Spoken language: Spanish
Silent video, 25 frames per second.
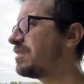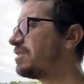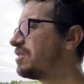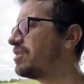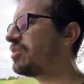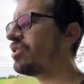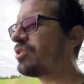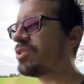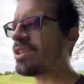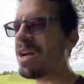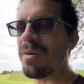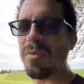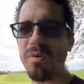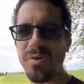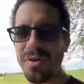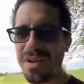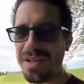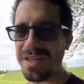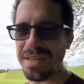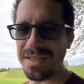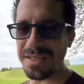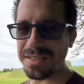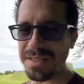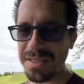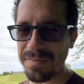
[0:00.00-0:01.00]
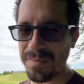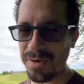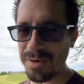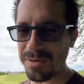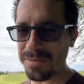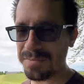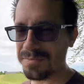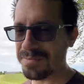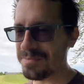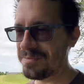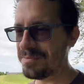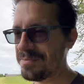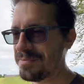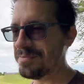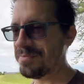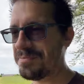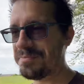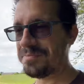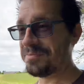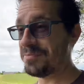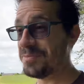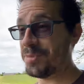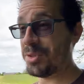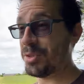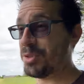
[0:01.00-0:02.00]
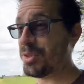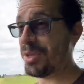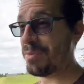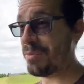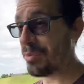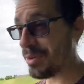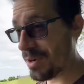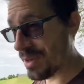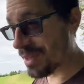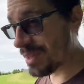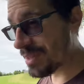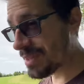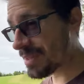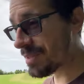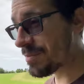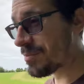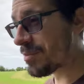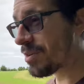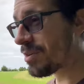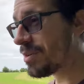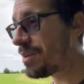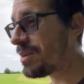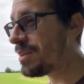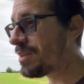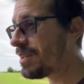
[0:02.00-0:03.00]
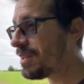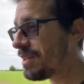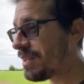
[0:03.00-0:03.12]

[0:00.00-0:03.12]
Esto es aburridísimo. Esto es aburridísimo.